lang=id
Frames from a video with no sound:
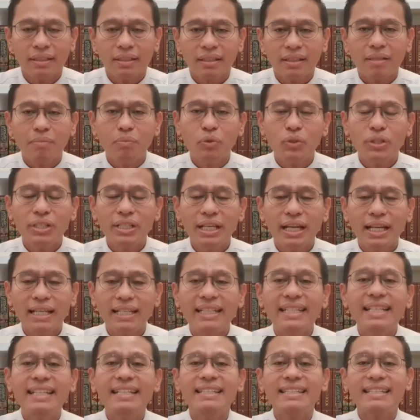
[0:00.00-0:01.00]
kemudian
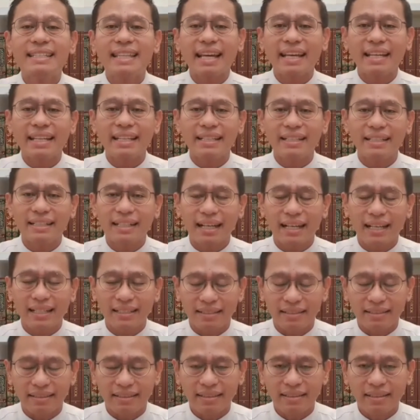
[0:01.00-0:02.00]

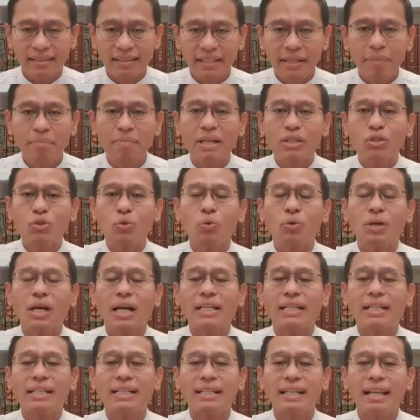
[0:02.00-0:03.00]
disterilkan,
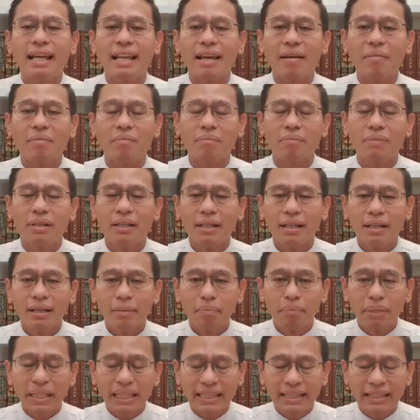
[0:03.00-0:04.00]
dimasukkan ke dalam
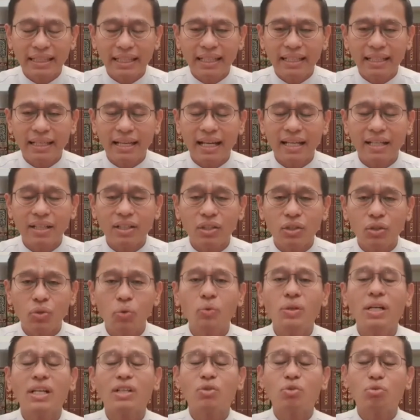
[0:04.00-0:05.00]
peti yang
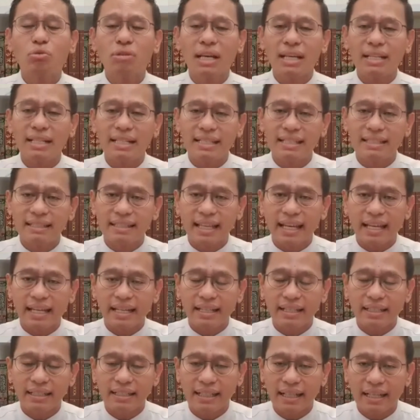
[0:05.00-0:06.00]
juga sudah
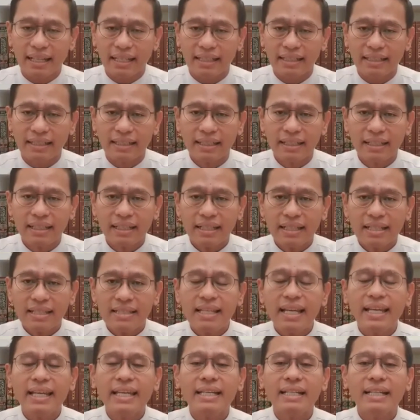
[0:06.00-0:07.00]
disterilkan.
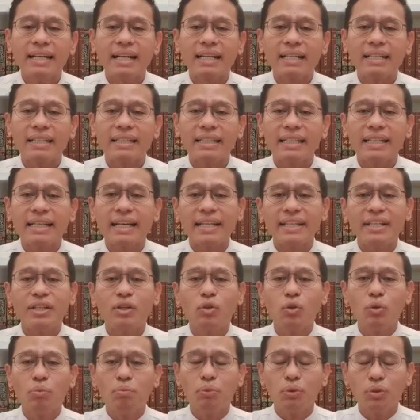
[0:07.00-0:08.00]
Sehingga ketika
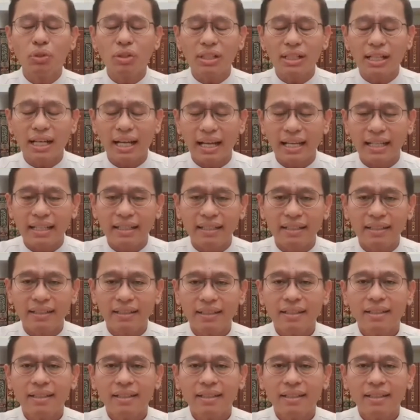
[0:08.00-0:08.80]
dikuburkan,